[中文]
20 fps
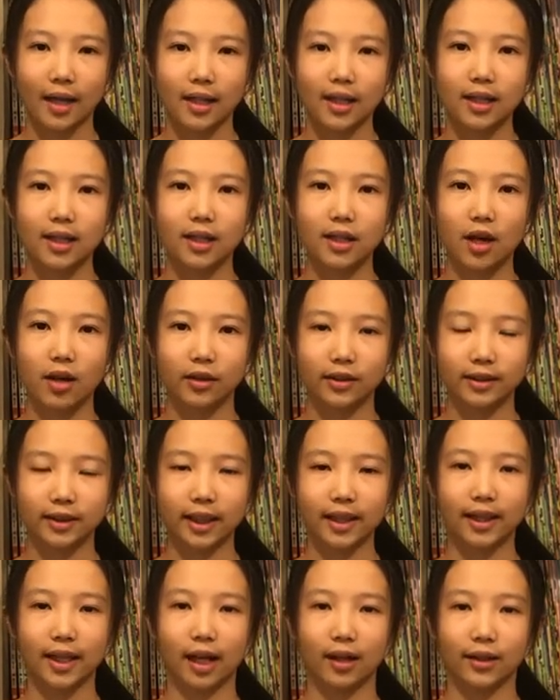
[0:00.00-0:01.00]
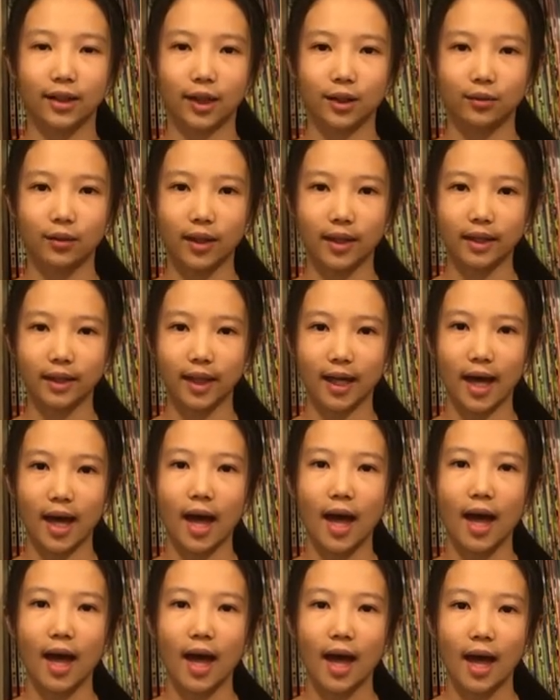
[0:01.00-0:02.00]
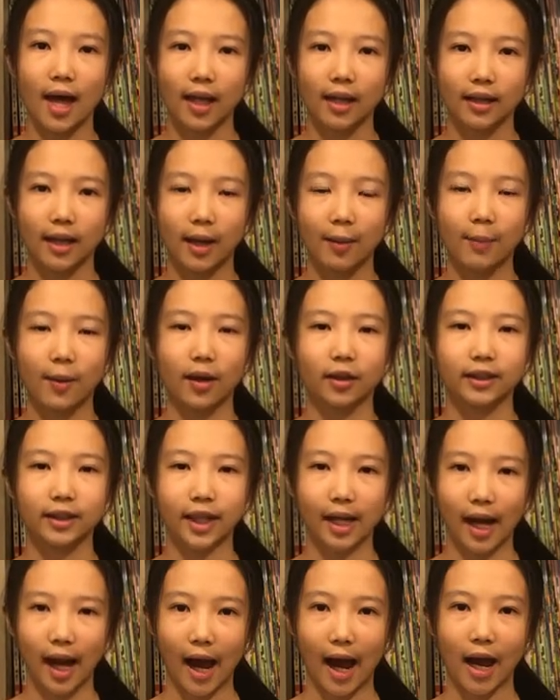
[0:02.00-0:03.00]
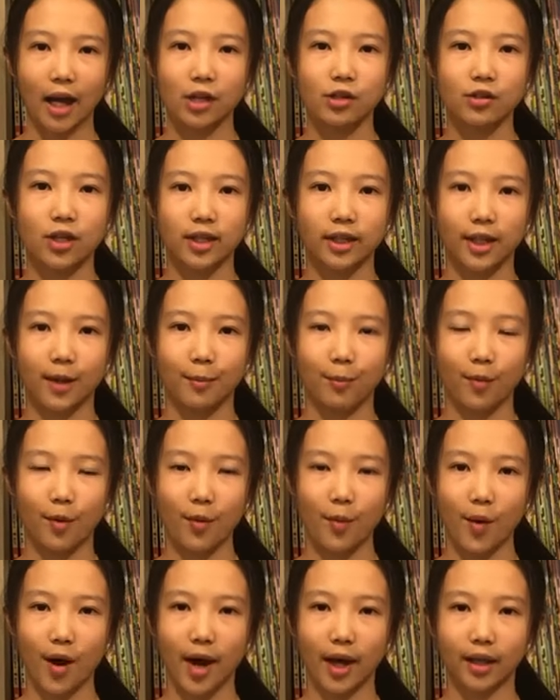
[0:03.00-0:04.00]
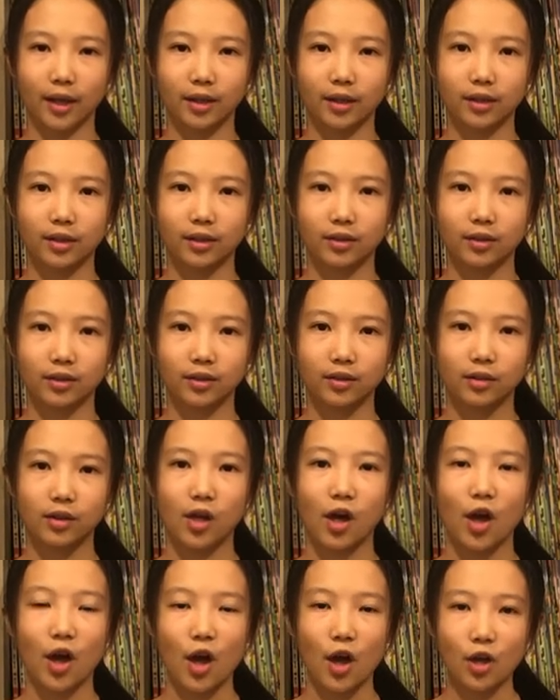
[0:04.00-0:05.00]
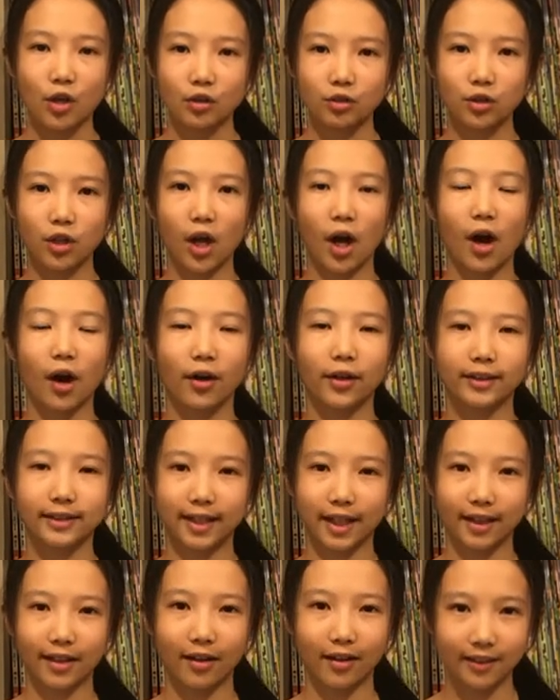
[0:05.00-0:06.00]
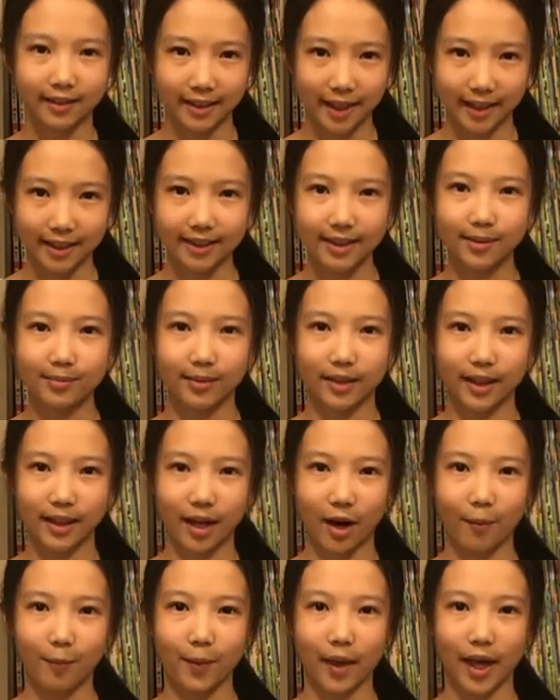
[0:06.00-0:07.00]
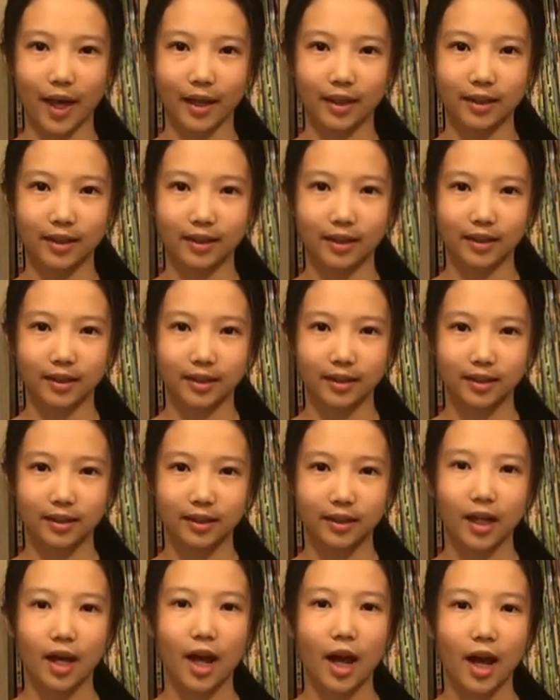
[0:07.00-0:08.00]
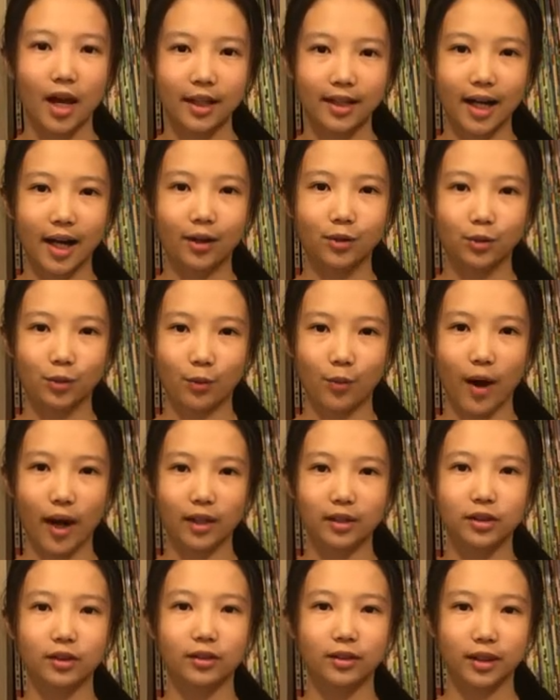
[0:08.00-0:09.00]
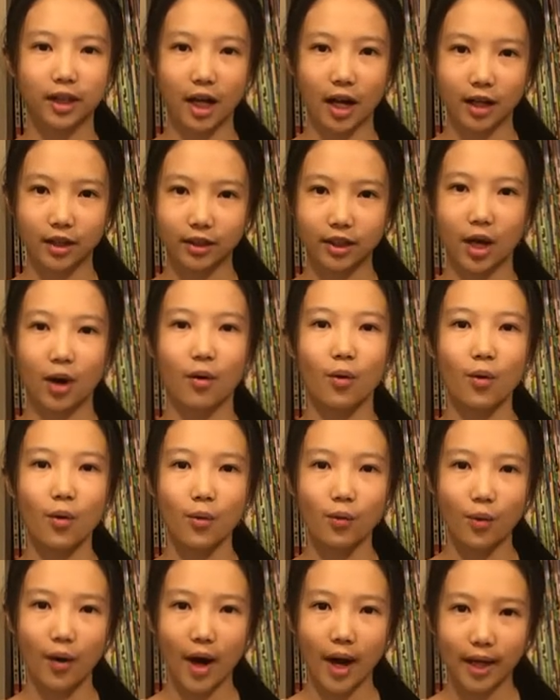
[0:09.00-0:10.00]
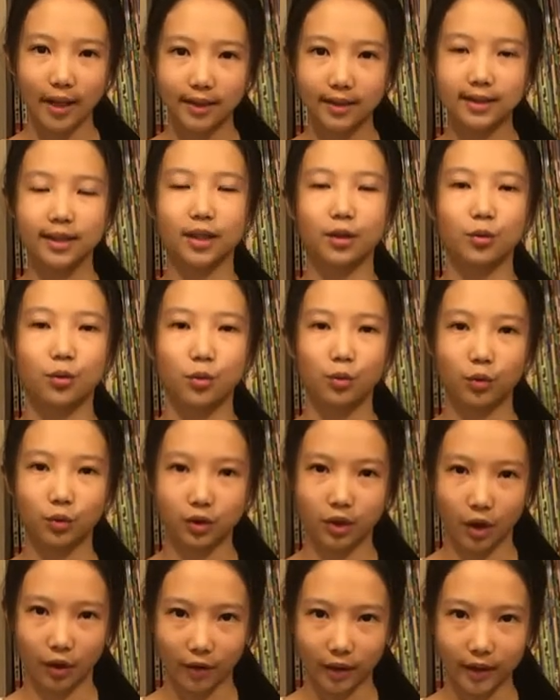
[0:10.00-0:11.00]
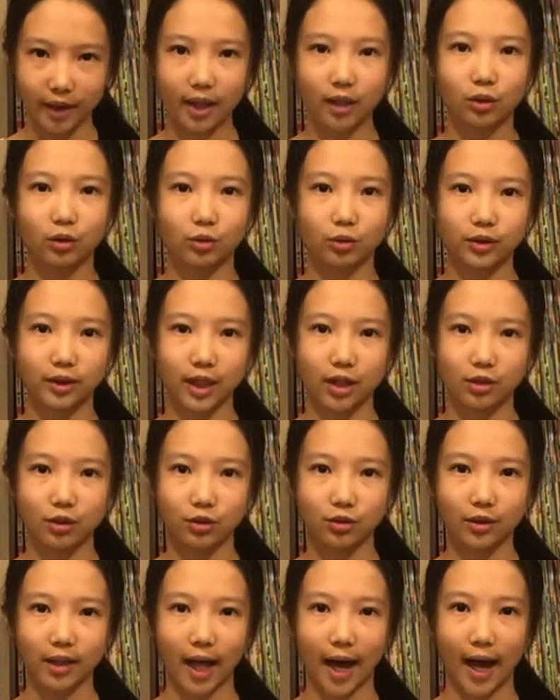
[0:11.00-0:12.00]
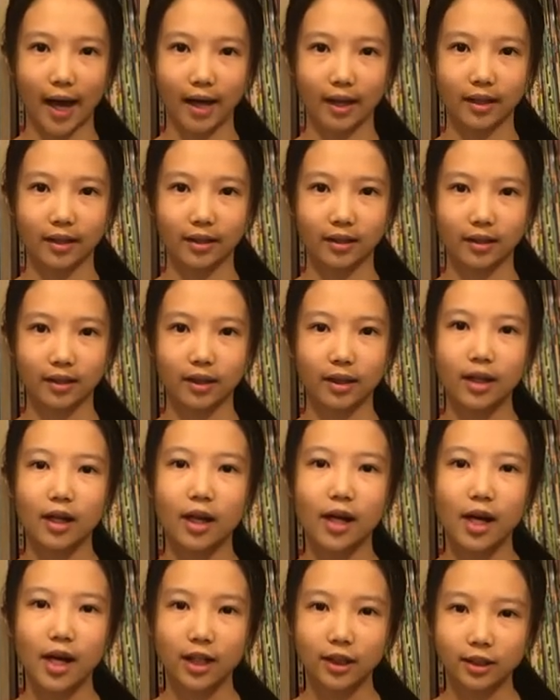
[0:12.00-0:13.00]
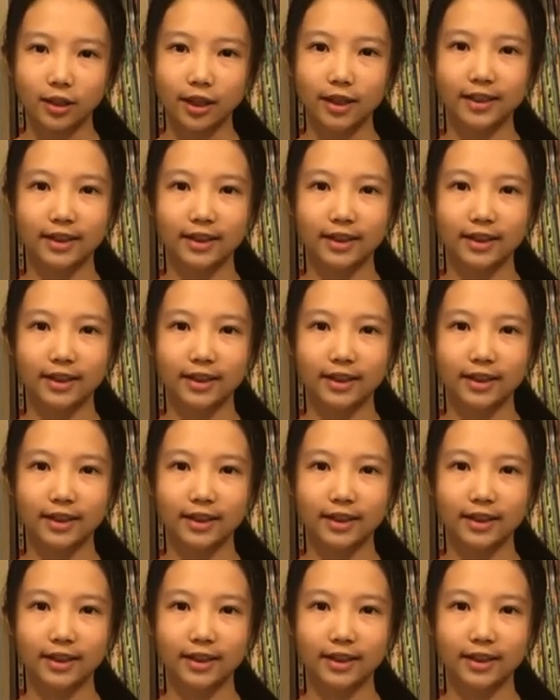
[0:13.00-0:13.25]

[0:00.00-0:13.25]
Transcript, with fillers: 利用线条的堆叠来表现海水的波纹，最后再用签字笔勾边，让图画中的人物。景物都更凸显出来，这